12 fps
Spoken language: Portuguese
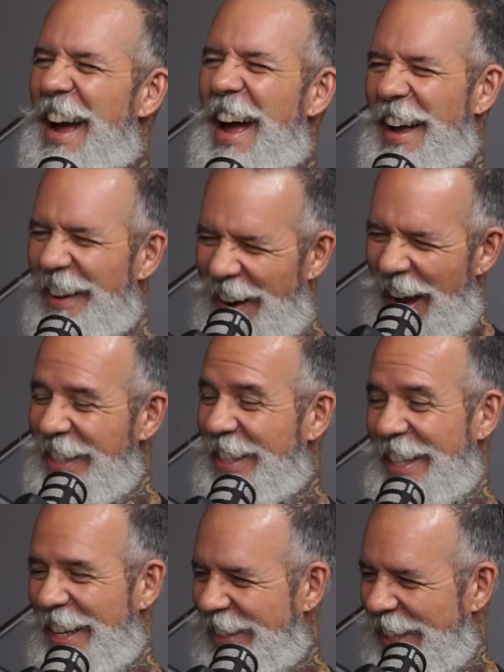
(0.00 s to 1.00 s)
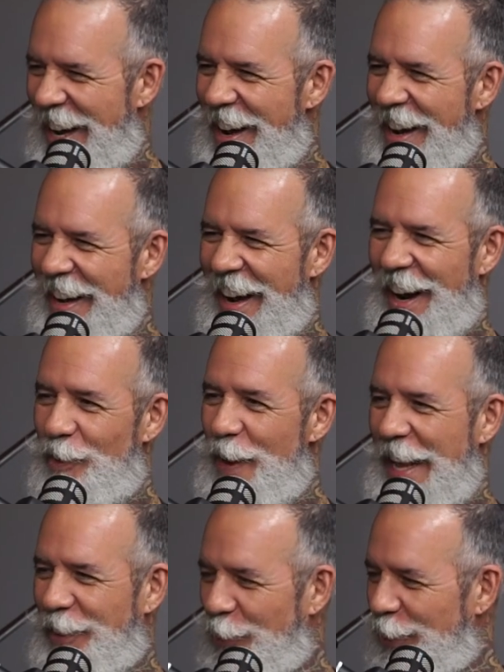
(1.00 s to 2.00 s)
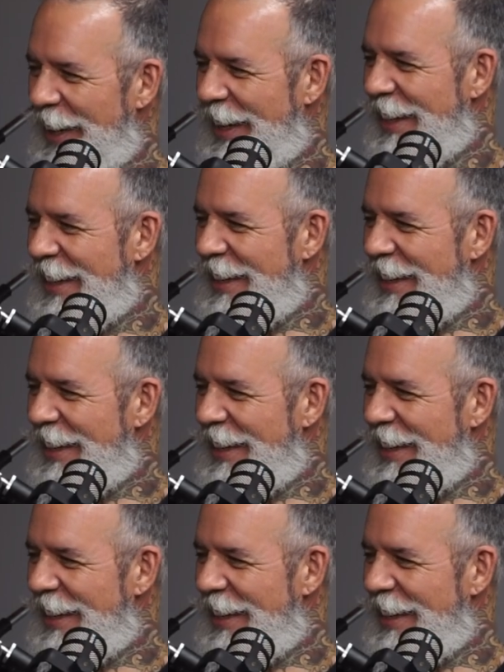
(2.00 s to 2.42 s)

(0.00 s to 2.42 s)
É, e o cacete, a, a quatro. Que